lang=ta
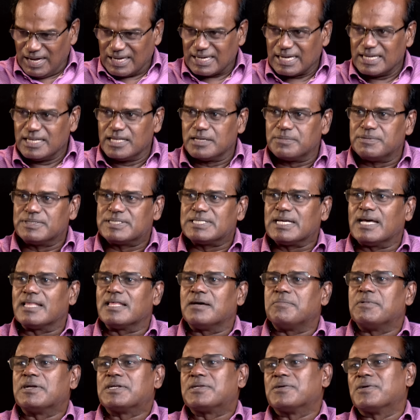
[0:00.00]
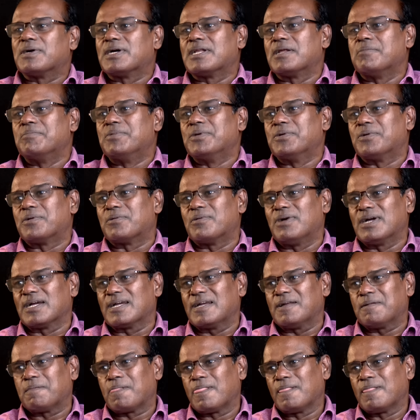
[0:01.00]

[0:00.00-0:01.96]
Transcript: வாக்கை நிரூபிச்சாதான் மற்றவங்க நம்பி வருவாங்க